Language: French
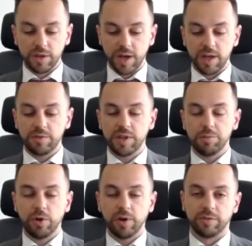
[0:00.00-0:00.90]
Il y a
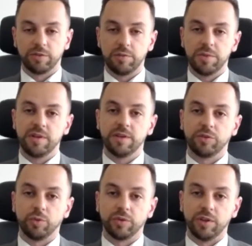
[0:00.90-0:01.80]
évidemment la
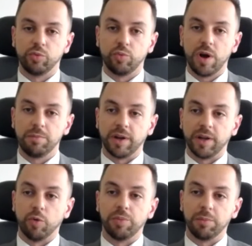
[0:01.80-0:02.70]
solvabilisation des soins par
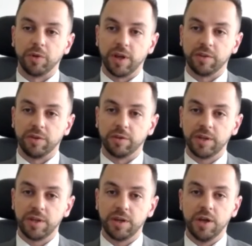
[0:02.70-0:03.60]
les complémentaires
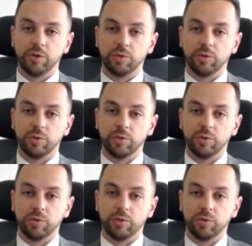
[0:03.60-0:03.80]
santé,